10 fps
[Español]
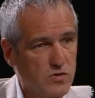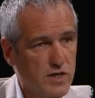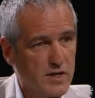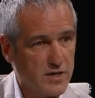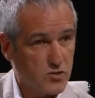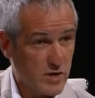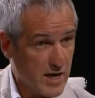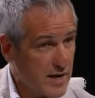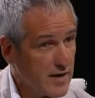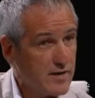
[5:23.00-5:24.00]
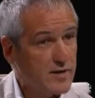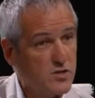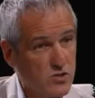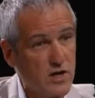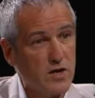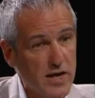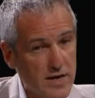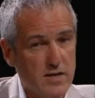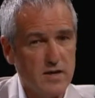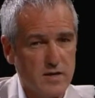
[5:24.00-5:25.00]
energía solar y de hecho la
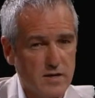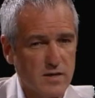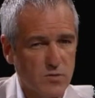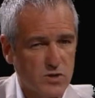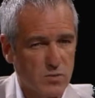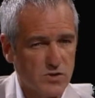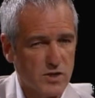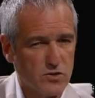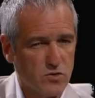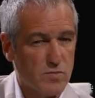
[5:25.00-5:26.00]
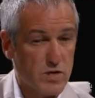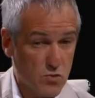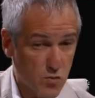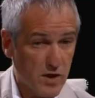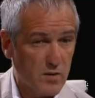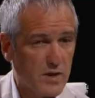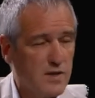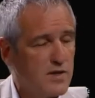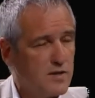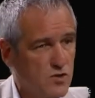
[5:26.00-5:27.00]
ley que votamos en el año 2009
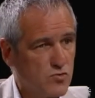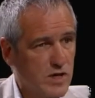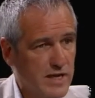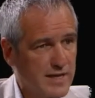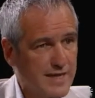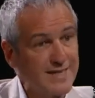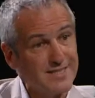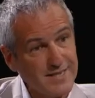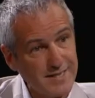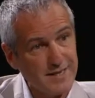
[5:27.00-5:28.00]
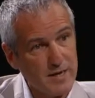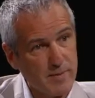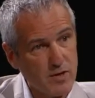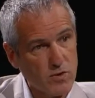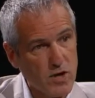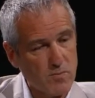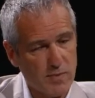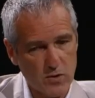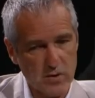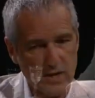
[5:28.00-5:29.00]
es una ley que exige que para una,
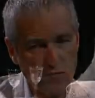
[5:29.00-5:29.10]
para